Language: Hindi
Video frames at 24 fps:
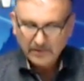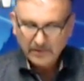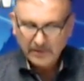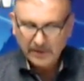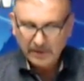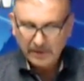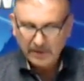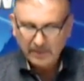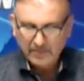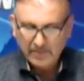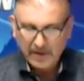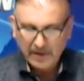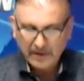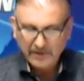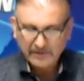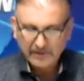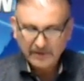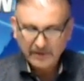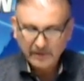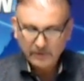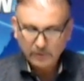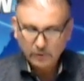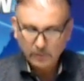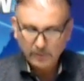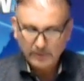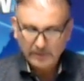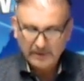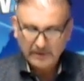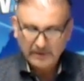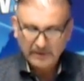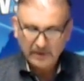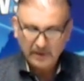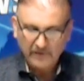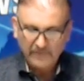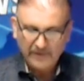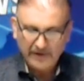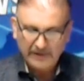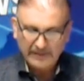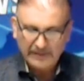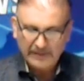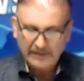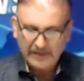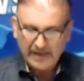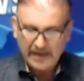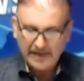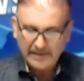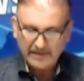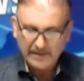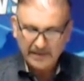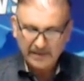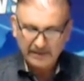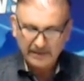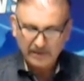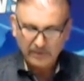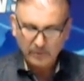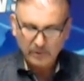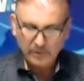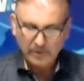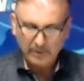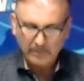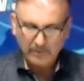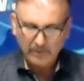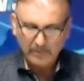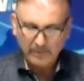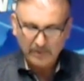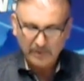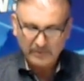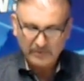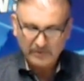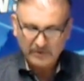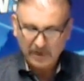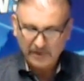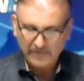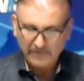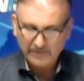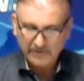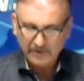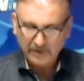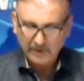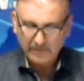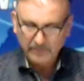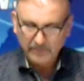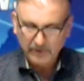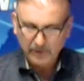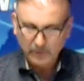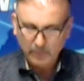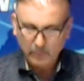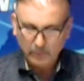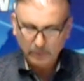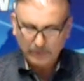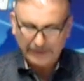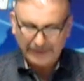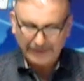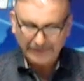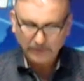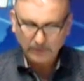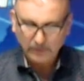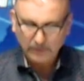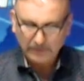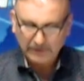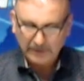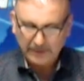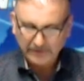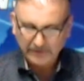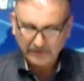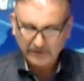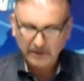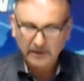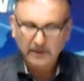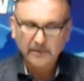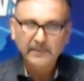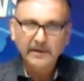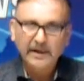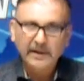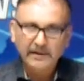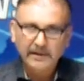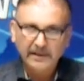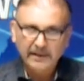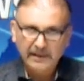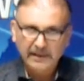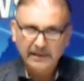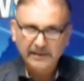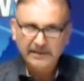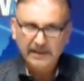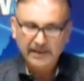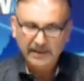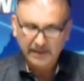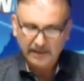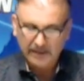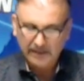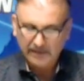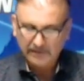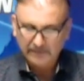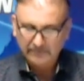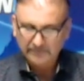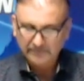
छठी पाकिस्तान सुपर लीग का फाइनल आज रात अबूधाबी में पिशावर जलमी और मुल्तान सुल्तान के दरमियान खेला जाएगा